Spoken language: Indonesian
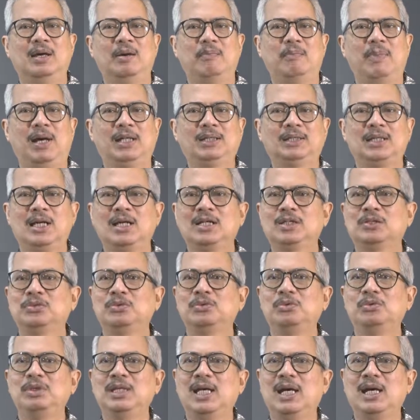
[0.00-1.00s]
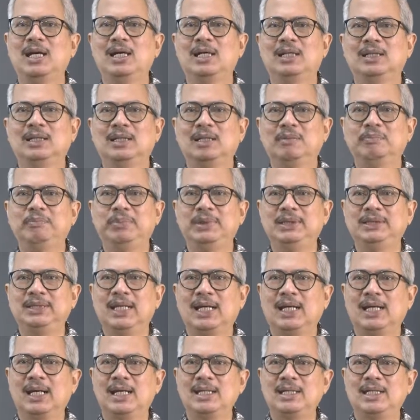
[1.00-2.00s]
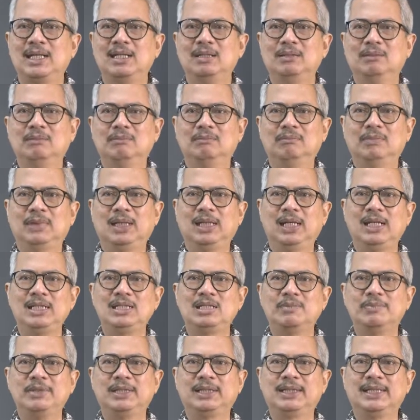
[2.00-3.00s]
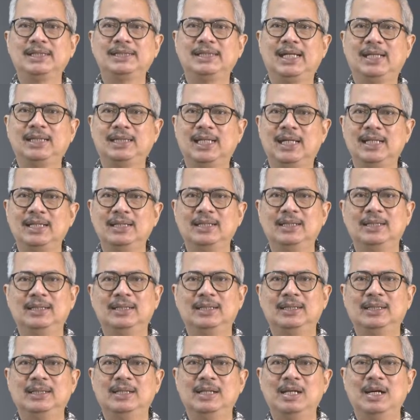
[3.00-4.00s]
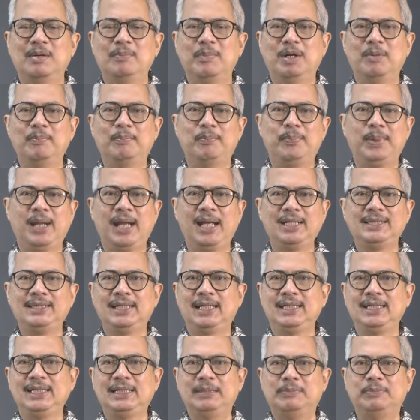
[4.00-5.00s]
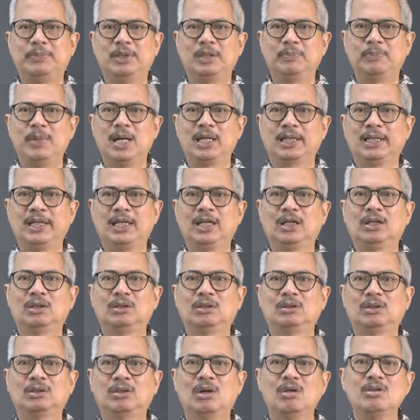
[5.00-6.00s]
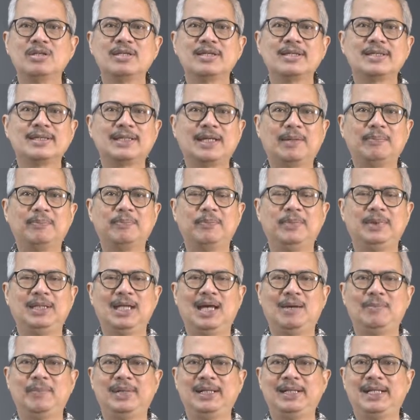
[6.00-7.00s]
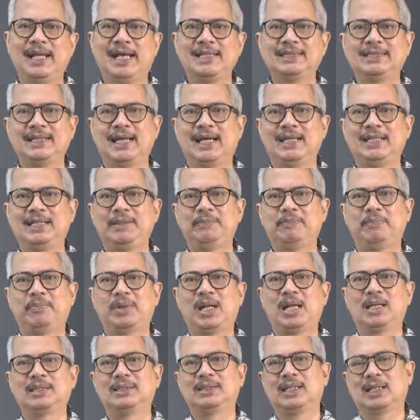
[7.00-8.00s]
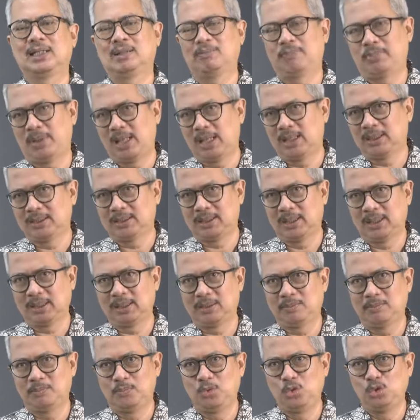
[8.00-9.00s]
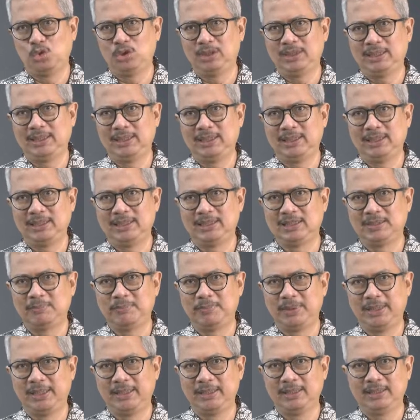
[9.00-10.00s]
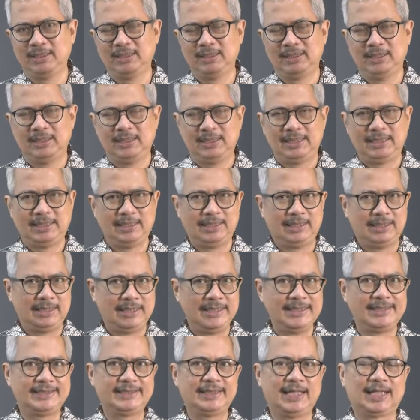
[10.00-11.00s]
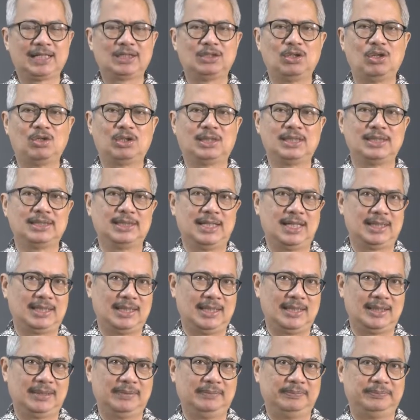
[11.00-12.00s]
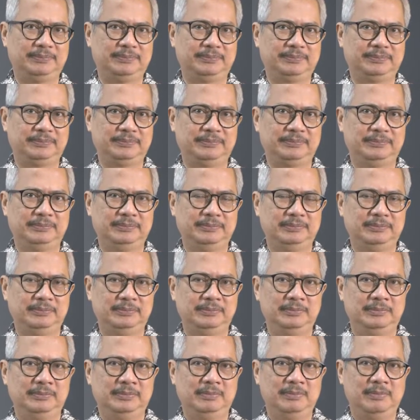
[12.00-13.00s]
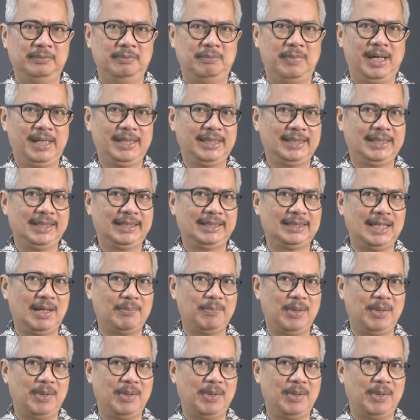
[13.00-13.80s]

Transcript: mata kuliah kebijakan dan manajemen kesehatan mempelajari berbagai konsep yang mendasari praktek-praktek multidisiplin di sektor kesehatan. Mari kita